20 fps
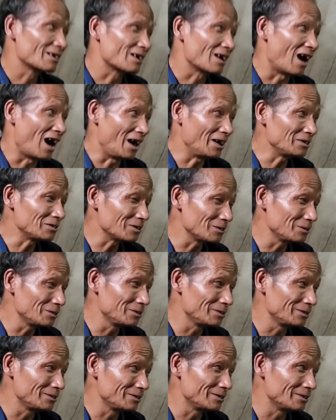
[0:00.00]
cái thì
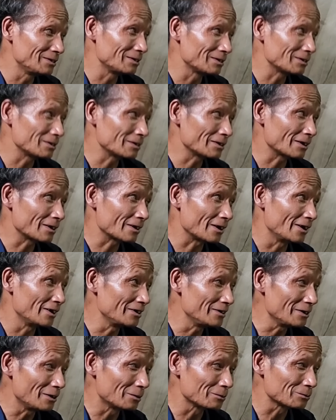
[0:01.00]
cấy
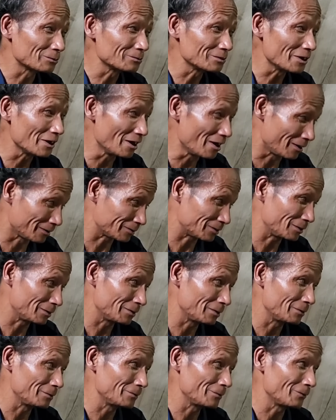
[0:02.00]
liệu cũng được thì
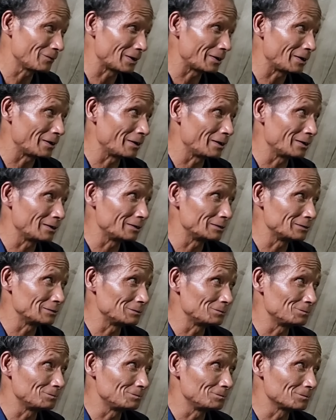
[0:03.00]
nó mà
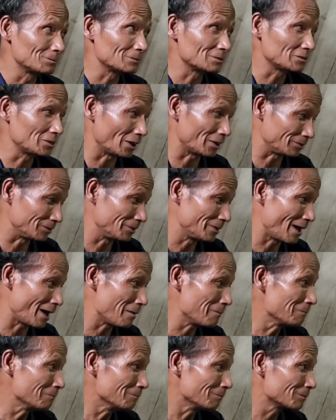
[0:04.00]
chậm
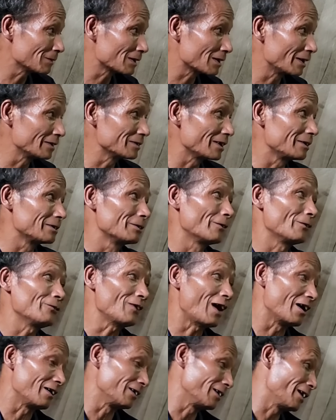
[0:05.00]
lắm cái này ừ. nó
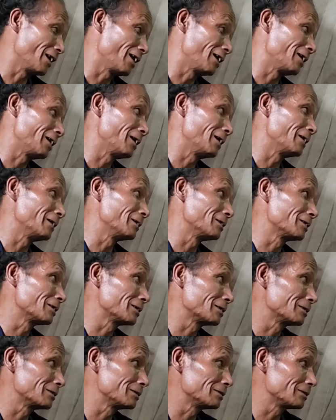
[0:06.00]
phải là
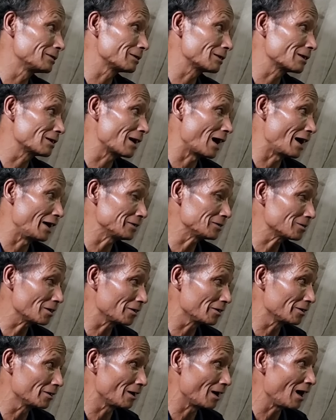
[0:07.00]
cái
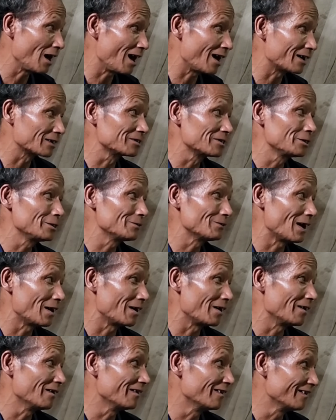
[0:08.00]
từ hàng đi
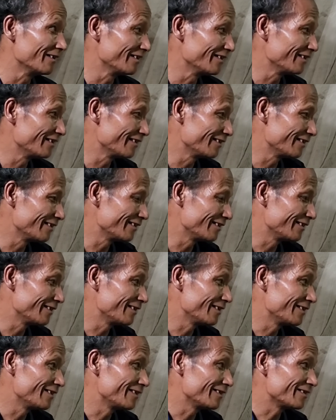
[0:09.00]
mà dạ
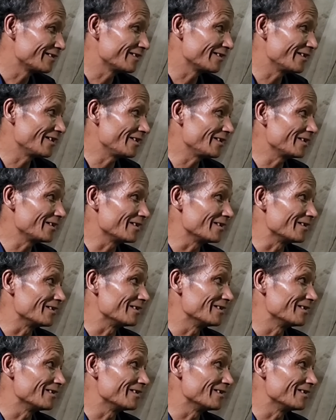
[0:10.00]
thế